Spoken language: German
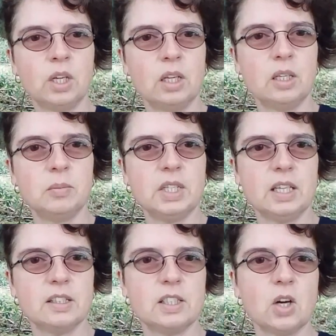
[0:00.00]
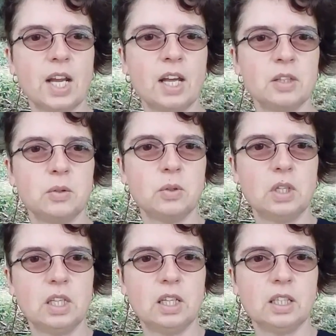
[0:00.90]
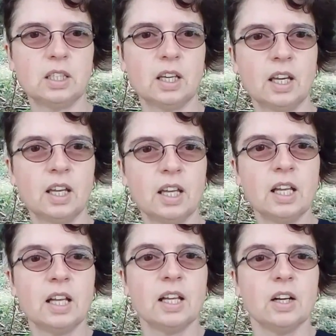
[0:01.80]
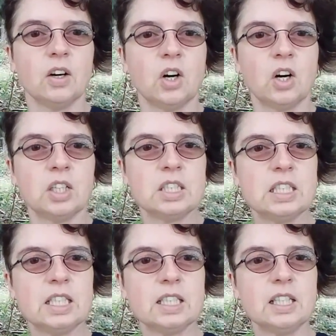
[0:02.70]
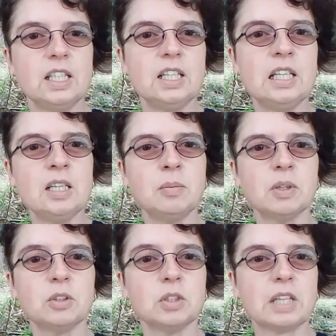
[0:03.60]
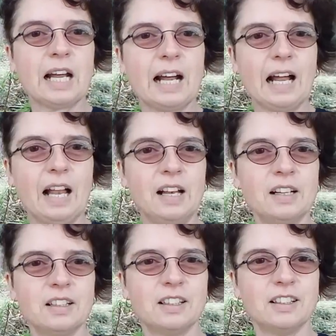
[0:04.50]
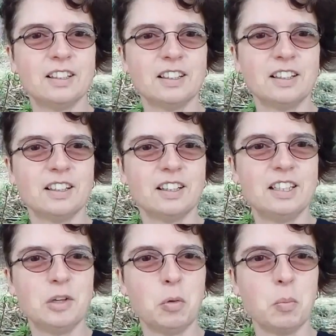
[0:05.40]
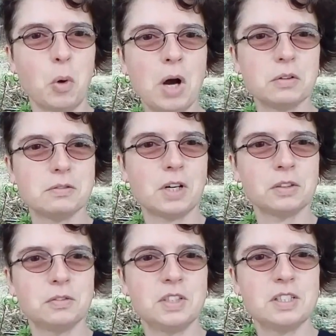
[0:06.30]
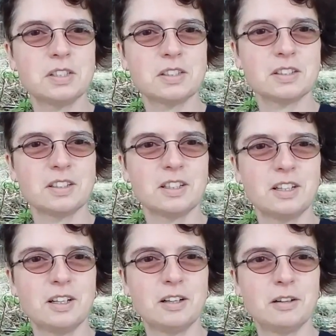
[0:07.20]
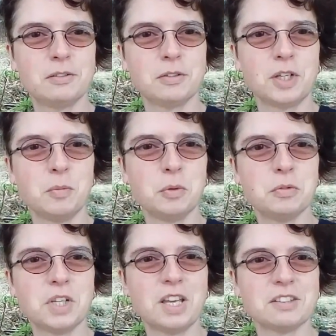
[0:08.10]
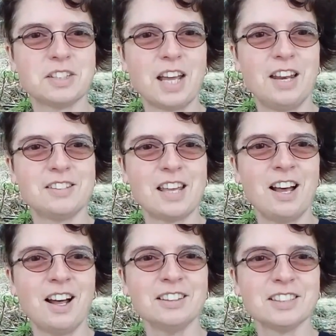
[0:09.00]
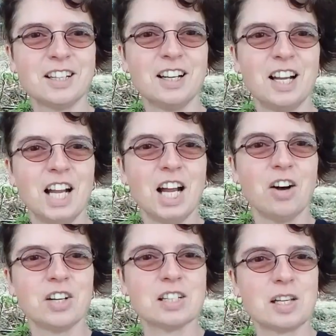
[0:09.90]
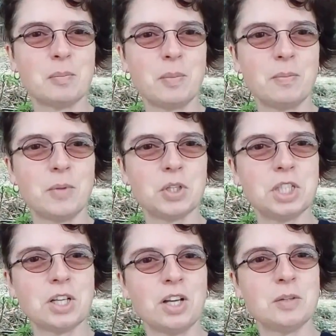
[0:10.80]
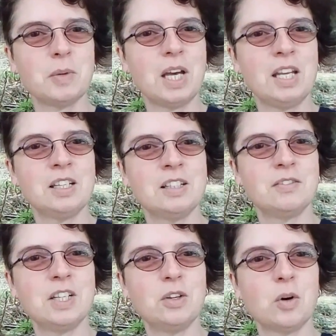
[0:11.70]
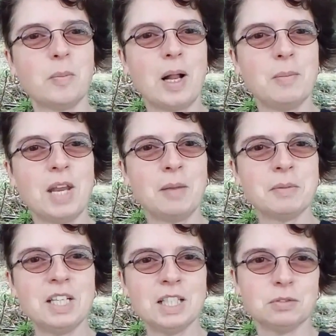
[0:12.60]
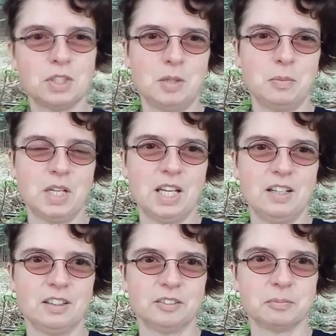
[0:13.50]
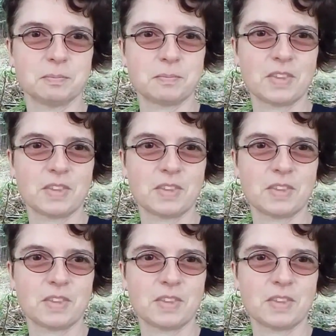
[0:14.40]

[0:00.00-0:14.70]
ihr Lieben, hier ist Johanna Jülich und ich liebe total äh, den Humor und Wortwitz äh, von dem unvergessenen Heinz Erhardt und deshalb möchte ich heute mein Video mal mit einem Gedicht von ihm beginnen.